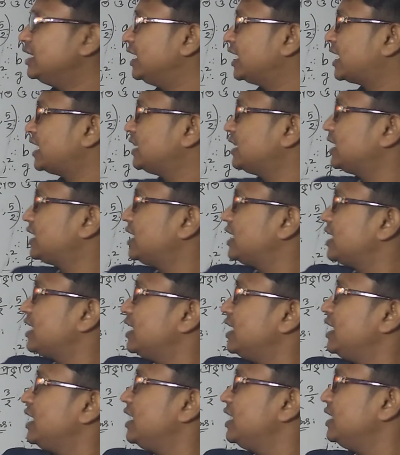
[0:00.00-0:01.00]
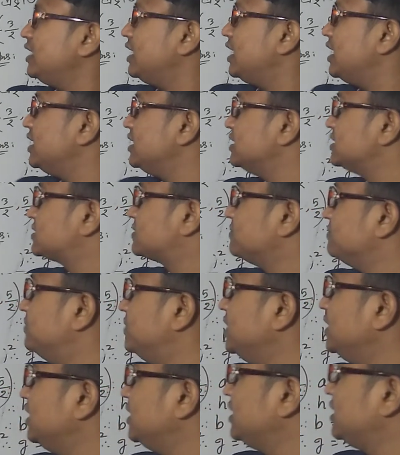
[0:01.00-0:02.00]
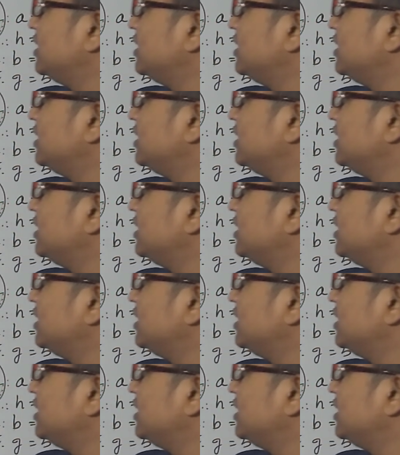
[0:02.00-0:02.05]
এখান থেকে এ এইচ বি